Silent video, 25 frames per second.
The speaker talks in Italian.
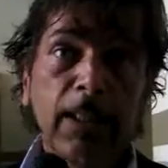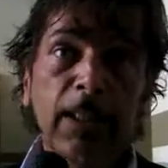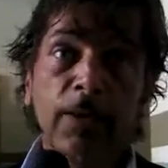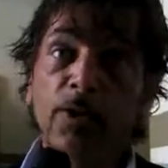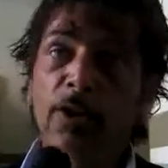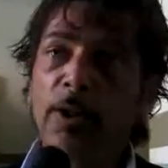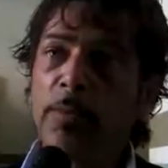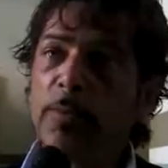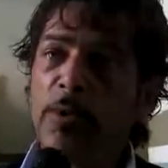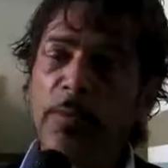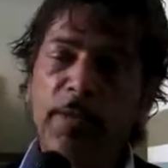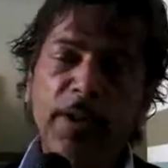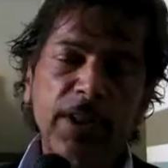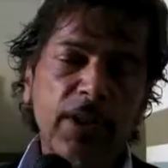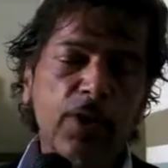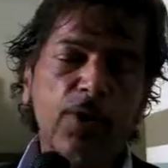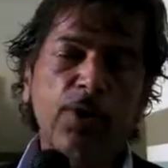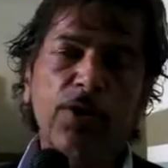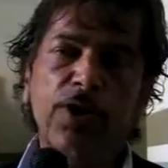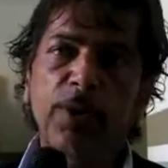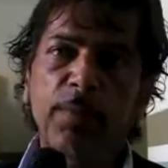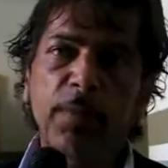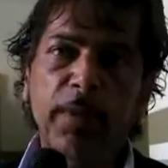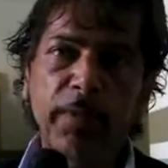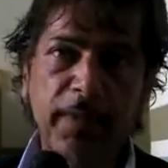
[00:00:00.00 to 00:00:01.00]
Non abbiamo visto
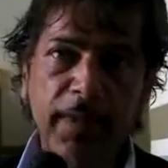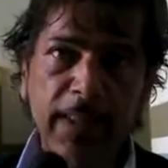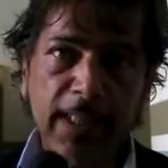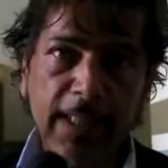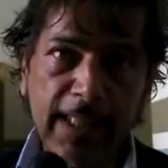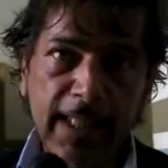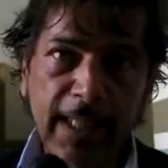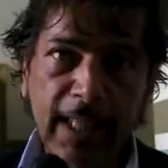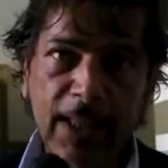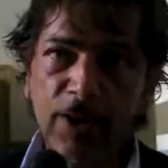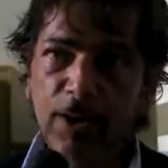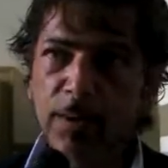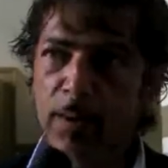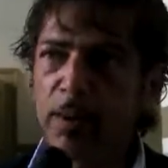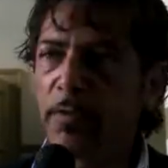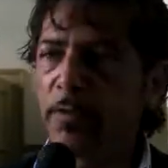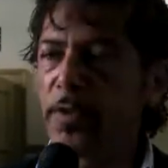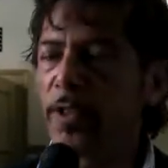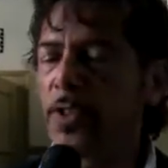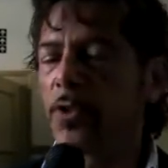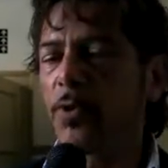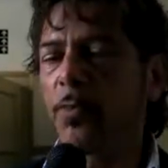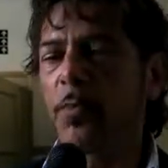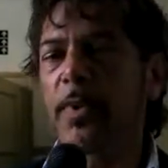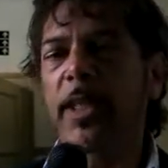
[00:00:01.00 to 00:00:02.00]
corsie preferenziali, non abbiamo
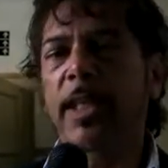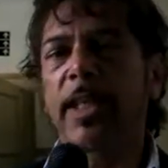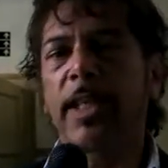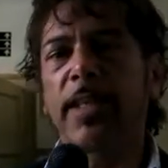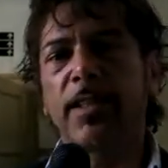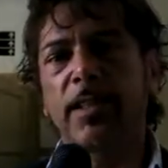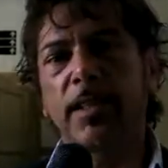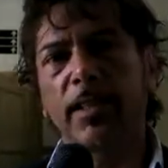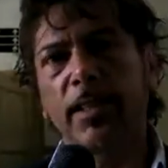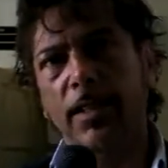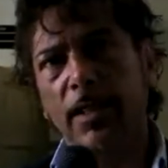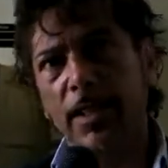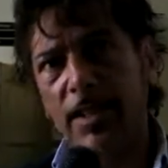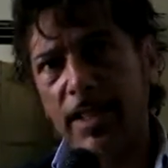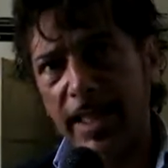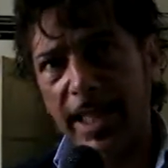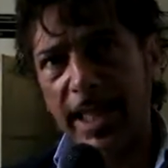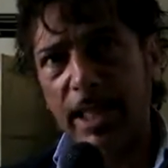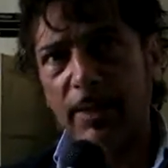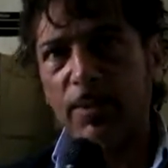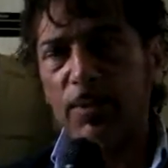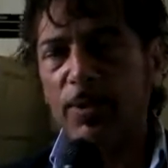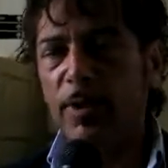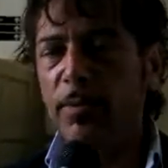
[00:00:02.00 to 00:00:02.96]
visto parcheggi di interscambio,